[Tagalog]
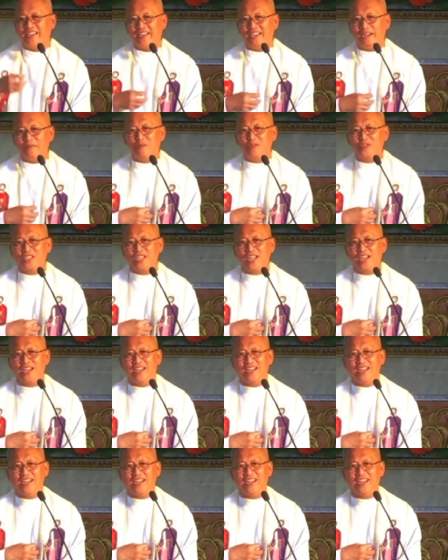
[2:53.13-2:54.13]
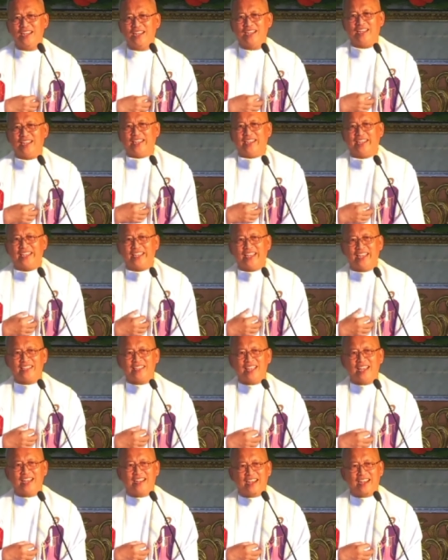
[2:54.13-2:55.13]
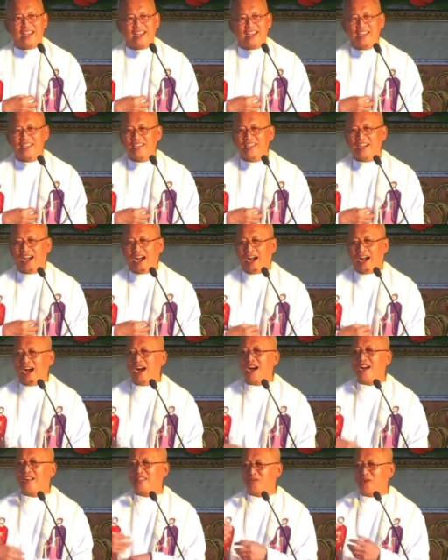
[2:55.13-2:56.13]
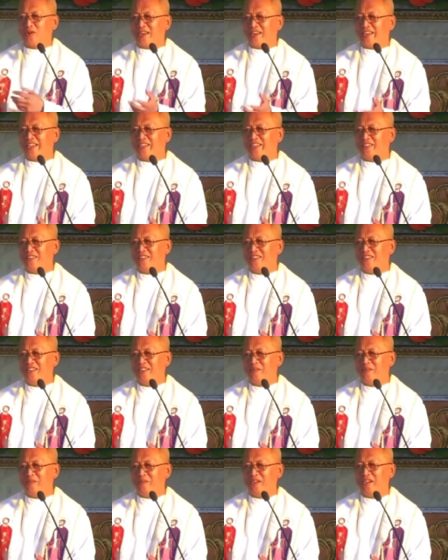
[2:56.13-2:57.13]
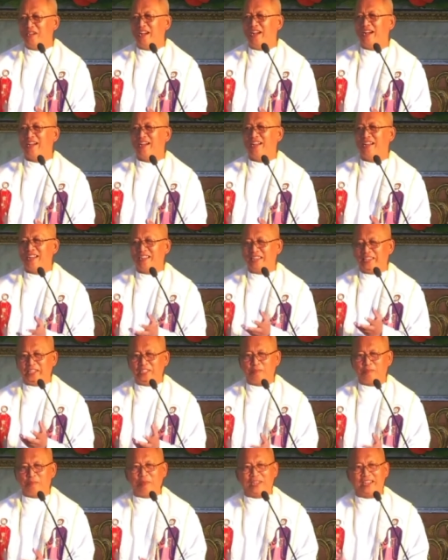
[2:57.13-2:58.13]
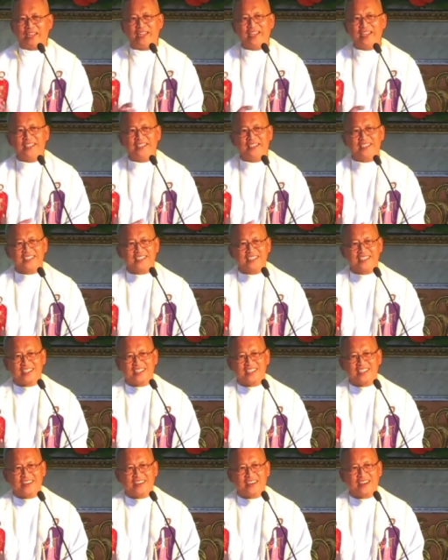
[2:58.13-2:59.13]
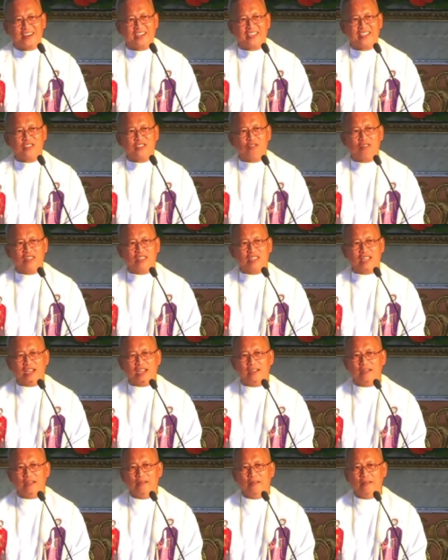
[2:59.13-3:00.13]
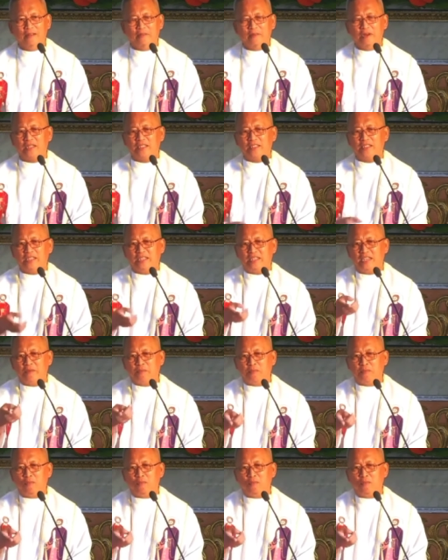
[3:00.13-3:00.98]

igabot sa inikita na ah, actual dayon mo na experience. Ah, ang resulta magsigig